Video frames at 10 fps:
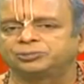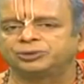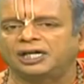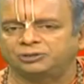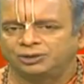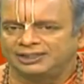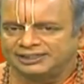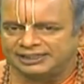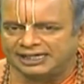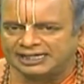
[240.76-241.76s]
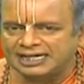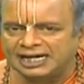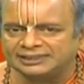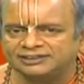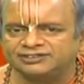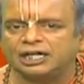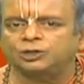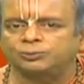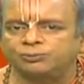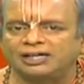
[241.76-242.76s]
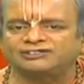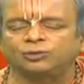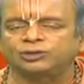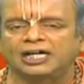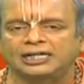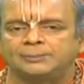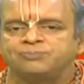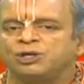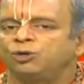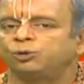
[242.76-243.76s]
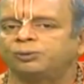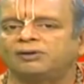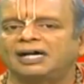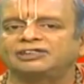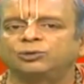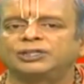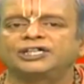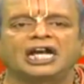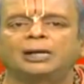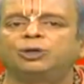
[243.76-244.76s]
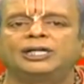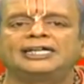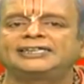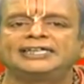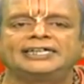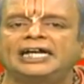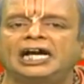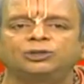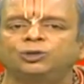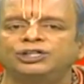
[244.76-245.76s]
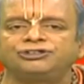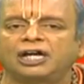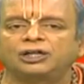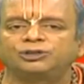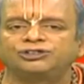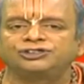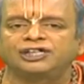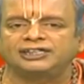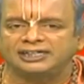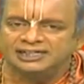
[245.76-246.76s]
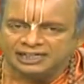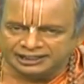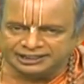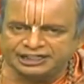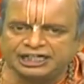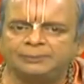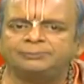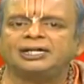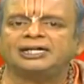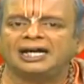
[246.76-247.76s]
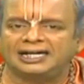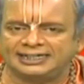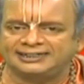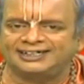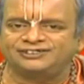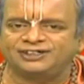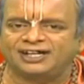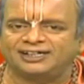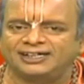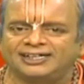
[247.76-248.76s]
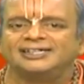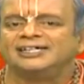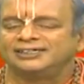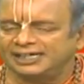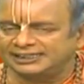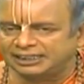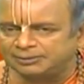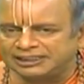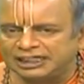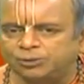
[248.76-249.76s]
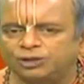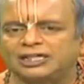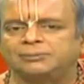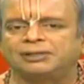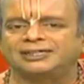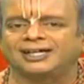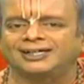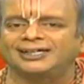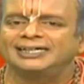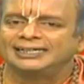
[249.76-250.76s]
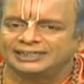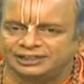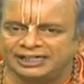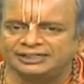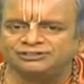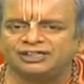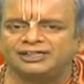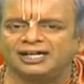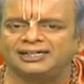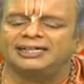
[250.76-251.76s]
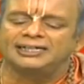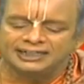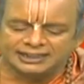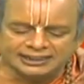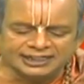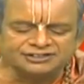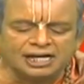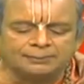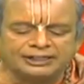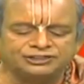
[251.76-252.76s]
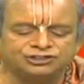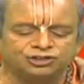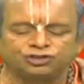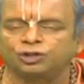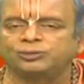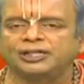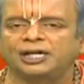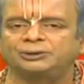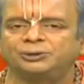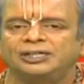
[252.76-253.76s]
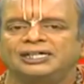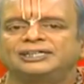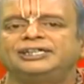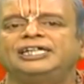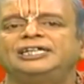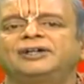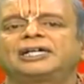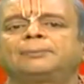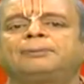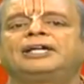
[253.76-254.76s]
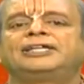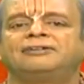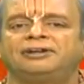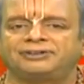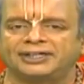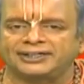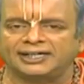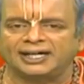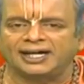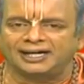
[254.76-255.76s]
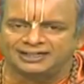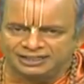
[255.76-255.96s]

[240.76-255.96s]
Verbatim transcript: చెప్తున్నారు ఏకాదశి నాడు ఉపవాసం ఉండాలి ఉపవాసం ఉండి రాబోయే తిండి కాదు గురించి ఆలోచించేది రేపు ఎలా ఆరాధన చేయాలి ఎంతమందికి భోజనం పెట్టాలి ఏం చెయ్యాలి ఇది జ్ఞాపకం చేసుకోమన్నాడు దీనివల్ల ఫలితం ఏమిటంటారా